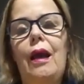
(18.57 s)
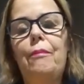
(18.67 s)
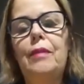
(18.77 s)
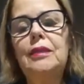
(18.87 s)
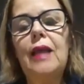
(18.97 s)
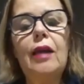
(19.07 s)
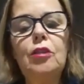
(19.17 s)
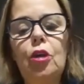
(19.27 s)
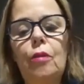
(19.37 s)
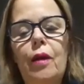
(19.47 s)
A
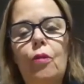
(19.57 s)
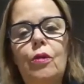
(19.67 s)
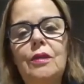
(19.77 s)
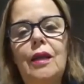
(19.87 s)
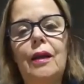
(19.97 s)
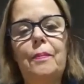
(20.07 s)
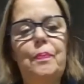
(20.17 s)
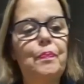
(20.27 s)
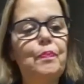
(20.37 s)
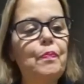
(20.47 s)
amizade é uma
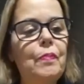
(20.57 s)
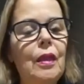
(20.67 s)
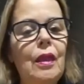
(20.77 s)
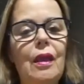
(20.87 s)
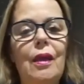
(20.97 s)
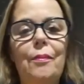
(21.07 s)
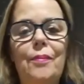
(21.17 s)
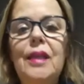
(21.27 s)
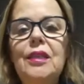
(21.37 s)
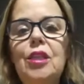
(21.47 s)
coisa
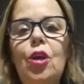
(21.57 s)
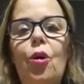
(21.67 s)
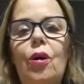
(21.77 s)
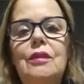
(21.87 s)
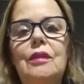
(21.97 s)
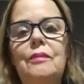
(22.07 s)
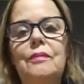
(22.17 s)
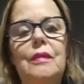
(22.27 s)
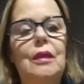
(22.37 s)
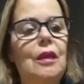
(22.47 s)
preciosa
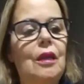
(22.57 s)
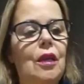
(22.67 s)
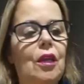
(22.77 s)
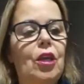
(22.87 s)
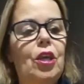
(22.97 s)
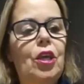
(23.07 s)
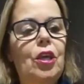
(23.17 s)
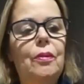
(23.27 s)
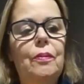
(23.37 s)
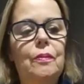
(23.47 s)

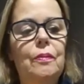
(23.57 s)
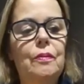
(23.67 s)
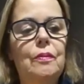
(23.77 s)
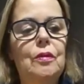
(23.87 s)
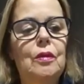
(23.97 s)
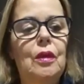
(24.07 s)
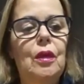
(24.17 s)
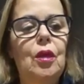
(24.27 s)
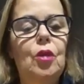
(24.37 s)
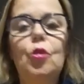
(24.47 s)
que
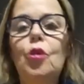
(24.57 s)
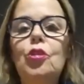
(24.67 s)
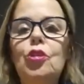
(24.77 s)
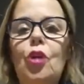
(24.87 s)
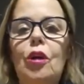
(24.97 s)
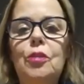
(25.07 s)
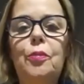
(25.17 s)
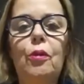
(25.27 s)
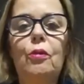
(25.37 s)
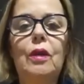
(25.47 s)
todos nós
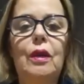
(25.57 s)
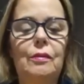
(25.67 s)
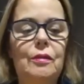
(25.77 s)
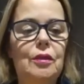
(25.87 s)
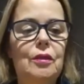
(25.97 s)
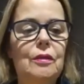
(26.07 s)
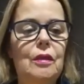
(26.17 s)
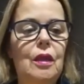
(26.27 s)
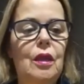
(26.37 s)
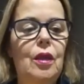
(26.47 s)
procuramos.
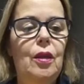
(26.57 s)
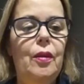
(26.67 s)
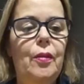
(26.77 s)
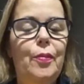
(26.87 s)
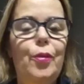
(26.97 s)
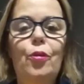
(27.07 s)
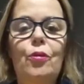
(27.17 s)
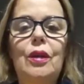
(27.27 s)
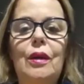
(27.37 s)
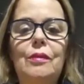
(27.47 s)

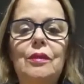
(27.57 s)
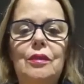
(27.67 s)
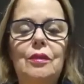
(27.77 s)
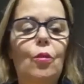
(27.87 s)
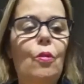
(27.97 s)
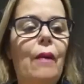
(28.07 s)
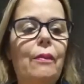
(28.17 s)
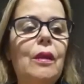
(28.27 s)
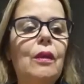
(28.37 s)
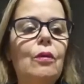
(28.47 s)
Procuramos um
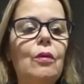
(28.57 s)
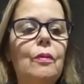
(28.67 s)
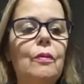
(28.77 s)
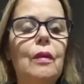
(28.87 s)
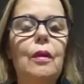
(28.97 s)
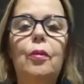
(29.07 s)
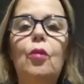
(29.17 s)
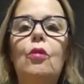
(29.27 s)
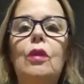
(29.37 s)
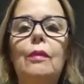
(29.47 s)
amigo,
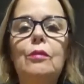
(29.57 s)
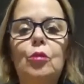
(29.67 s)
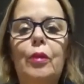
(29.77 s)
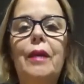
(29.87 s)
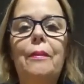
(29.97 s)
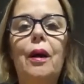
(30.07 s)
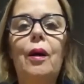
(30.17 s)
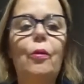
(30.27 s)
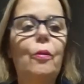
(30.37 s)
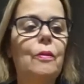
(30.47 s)
procuramos um
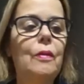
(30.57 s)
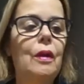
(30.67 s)
irmão.